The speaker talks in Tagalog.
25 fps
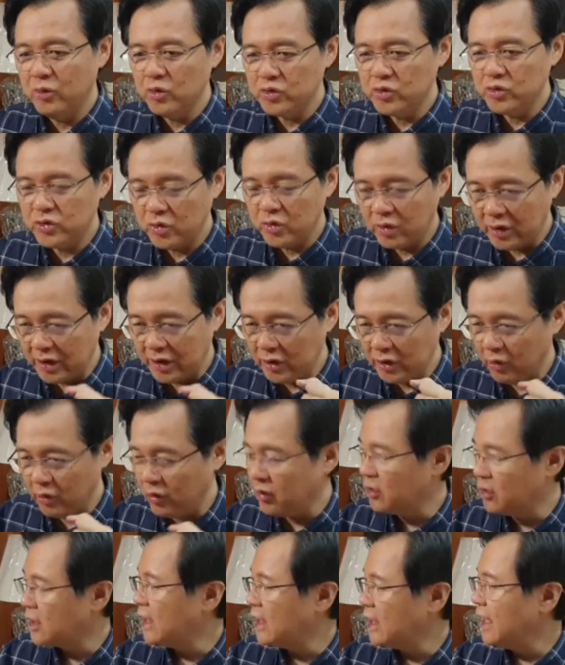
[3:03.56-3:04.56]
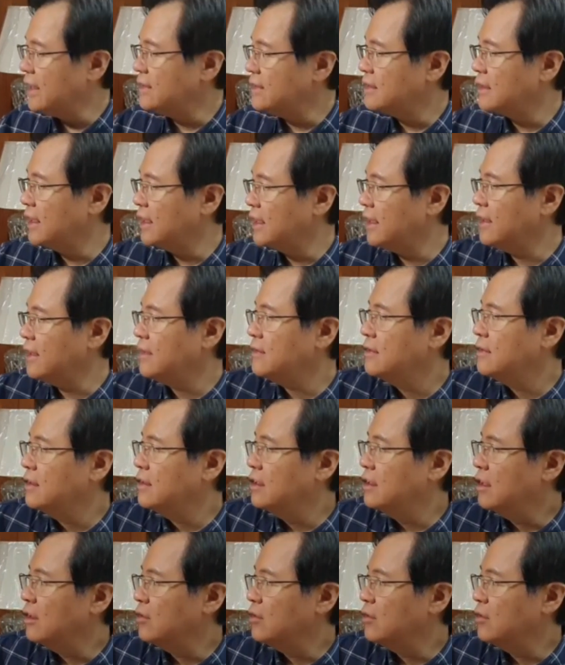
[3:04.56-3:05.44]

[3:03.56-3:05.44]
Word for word: puso, kinokuryente